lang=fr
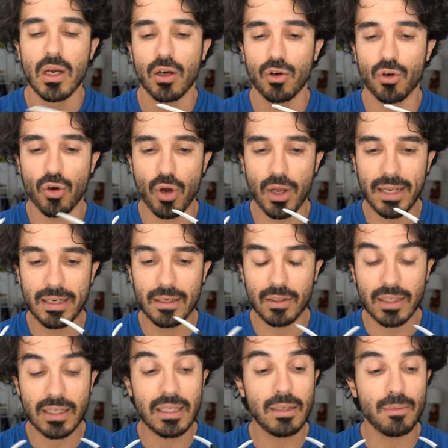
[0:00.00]
euh, et
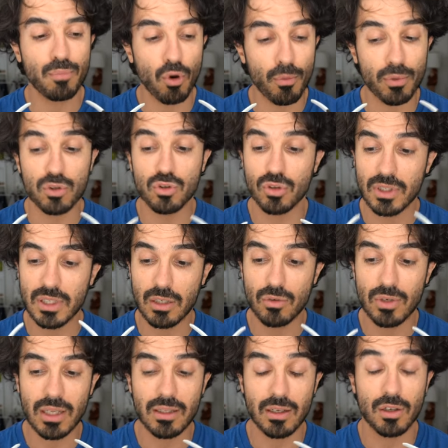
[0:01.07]
qui propose donc des
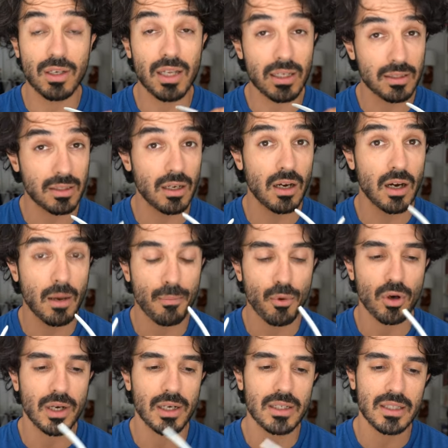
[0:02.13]
lunettes à un excellent
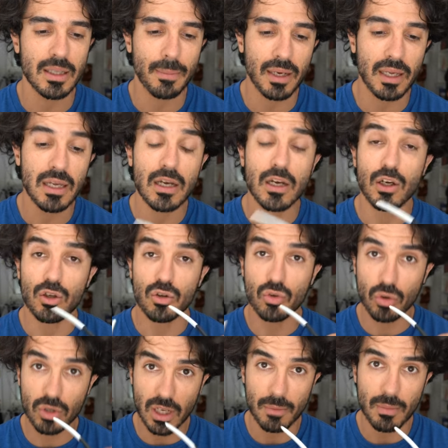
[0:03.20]
rapport qualité-prix,
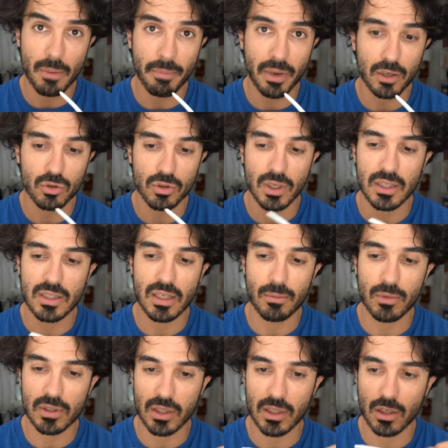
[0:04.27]
totalement
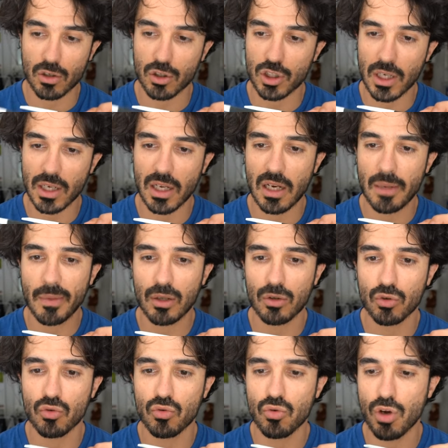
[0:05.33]
personnalisable, c'est-à-dire que chaque élément
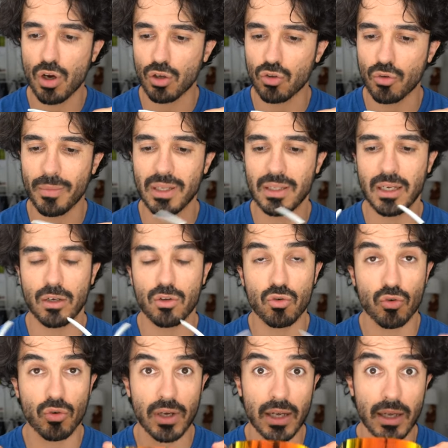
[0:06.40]
de couleur, de
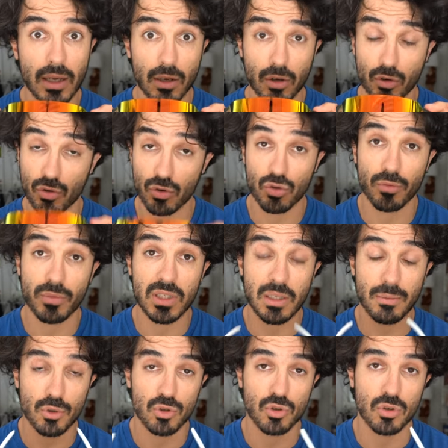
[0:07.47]
matériaux est
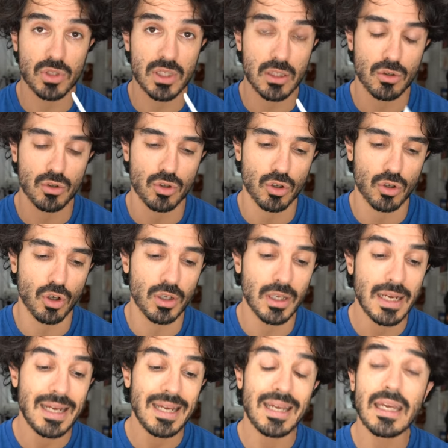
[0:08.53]
customisable sur le site SunGod
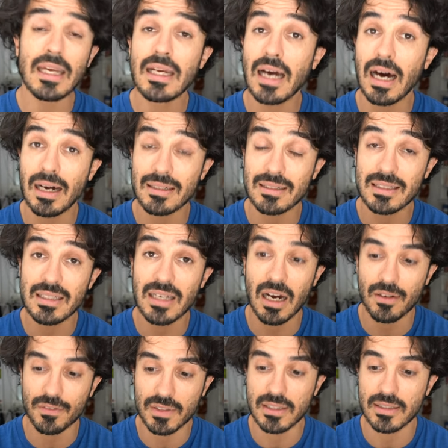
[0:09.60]
et garanti
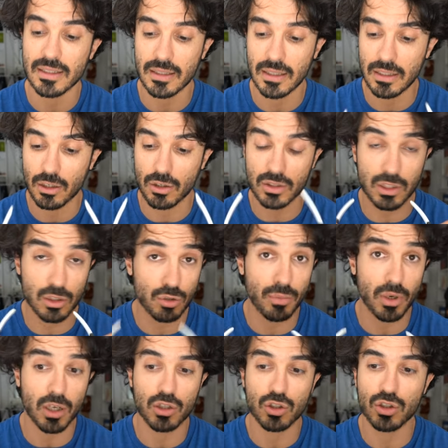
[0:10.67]
à vie, c'est-à-dire que si une
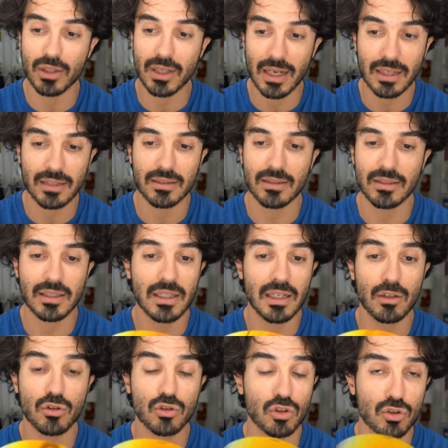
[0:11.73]
branche casse, si
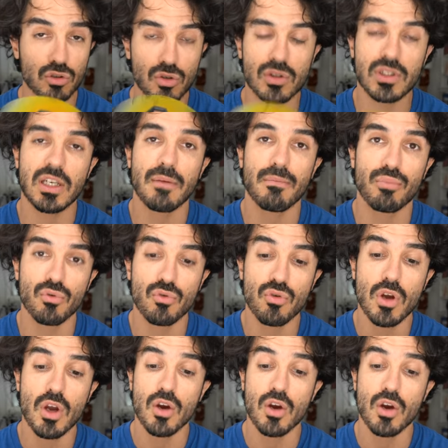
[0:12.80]
quelque chose ne tient plus,